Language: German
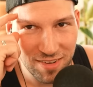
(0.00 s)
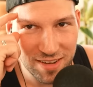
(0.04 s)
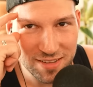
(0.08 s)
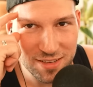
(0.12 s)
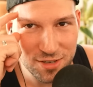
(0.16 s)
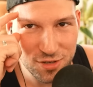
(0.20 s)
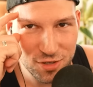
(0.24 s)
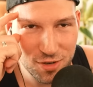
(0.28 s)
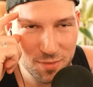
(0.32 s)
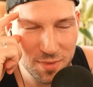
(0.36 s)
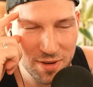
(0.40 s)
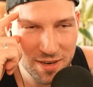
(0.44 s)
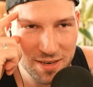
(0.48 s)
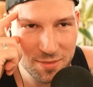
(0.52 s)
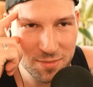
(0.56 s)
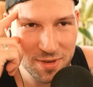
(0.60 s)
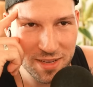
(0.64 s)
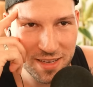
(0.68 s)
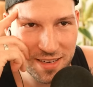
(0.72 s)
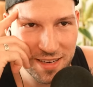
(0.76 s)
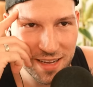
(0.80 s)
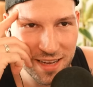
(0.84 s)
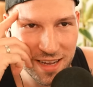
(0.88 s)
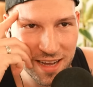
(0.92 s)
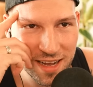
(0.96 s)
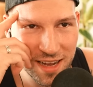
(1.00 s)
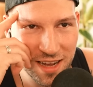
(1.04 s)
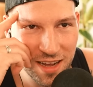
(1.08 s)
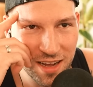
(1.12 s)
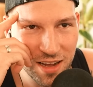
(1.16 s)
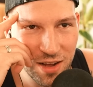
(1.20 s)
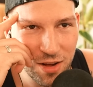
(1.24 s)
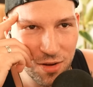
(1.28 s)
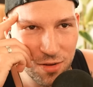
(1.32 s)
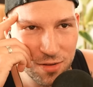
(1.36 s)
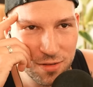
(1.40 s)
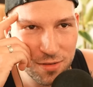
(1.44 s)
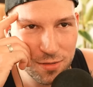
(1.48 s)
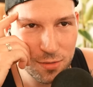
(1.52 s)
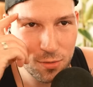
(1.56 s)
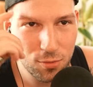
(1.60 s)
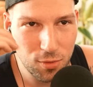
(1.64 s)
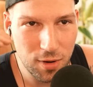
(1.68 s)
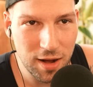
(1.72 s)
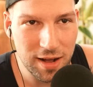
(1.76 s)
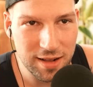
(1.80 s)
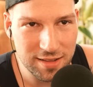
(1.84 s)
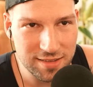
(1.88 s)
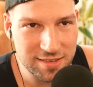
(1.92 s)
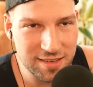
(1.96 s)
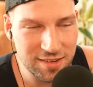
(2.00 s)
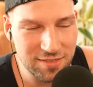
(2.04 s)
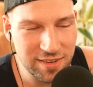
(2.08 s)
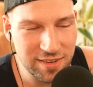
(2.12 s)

Wart ihr schon mal in einem Kinderkrankenhaus, so als